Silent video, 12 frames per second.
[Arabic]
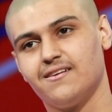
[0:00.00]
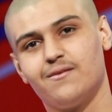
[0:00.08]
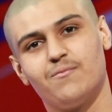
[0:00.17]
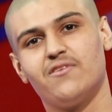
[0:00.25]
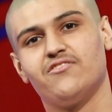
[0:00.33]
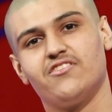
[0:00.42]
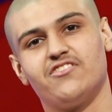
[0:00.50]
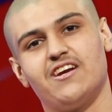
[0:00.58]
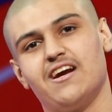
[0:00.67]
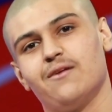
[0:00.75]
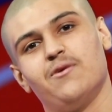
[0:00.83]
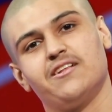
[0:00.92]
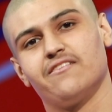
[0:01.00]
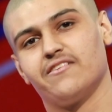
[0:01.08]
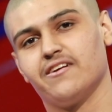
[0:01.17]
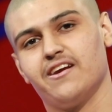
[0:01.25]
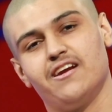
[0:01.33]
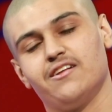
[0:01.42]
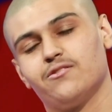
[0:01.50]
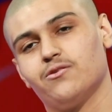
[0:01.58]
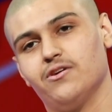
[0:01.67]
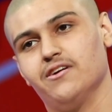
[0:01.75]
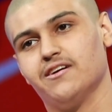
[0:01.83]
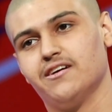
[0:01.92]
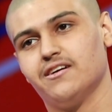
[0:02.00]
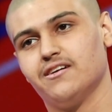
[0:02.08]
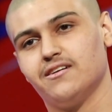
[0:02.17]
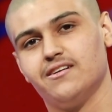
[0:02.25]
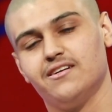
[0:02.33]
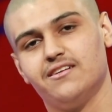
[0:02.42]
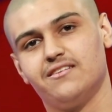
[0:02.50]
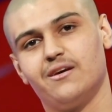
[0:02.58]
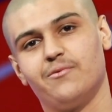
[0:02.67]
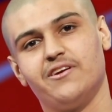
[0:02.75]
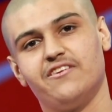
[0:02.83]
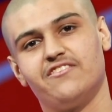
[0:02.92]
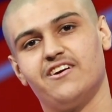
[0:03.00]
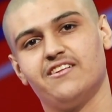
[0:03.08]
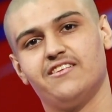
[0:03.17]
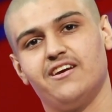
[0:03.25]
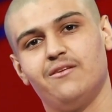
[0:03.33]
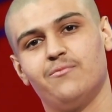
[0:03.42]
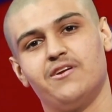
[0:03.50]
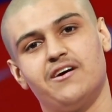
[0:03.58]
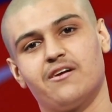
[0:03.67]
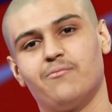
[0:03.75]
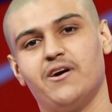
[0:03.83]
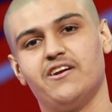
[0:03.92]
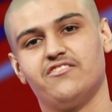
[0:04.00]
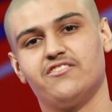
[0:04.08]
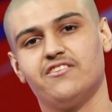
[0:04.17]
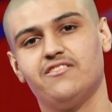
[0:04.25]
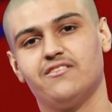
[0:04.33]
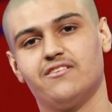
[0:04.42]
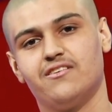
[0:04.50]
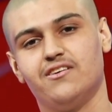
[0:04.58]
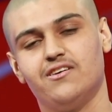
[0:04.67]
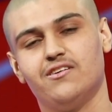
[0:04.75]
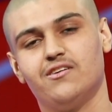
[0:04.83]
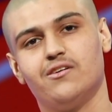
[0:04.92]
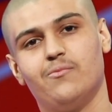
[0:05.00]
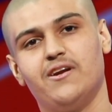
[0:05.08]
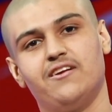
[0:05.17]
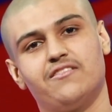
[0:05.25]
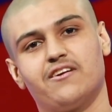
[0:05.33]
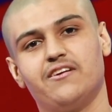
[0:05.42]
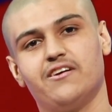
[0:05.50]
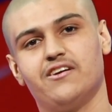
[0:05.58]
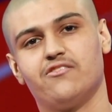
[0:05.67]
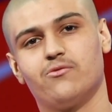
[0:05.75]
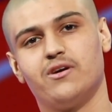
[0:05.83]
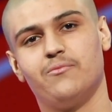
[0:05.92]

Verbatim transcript: نفس الشيء يعني ما تفرق يعني تروح آه، تمرين ساعتين من أربعة للست وبعدين تريح شوي من